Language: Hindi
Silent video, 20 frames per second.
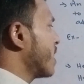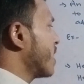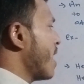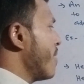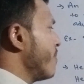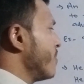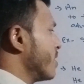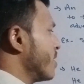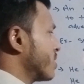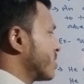
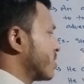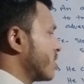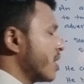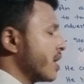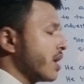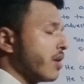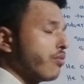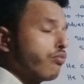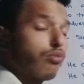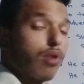कैम
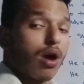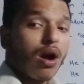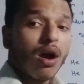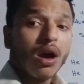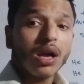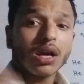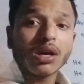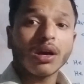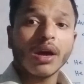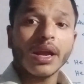यस्टरडे
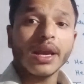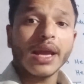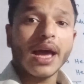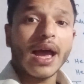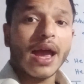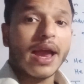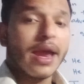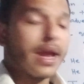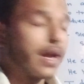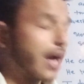वह कल
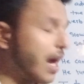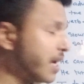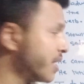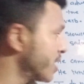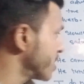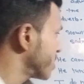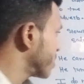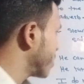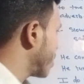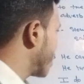आएगा
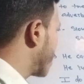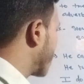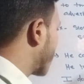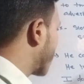यस्टरडे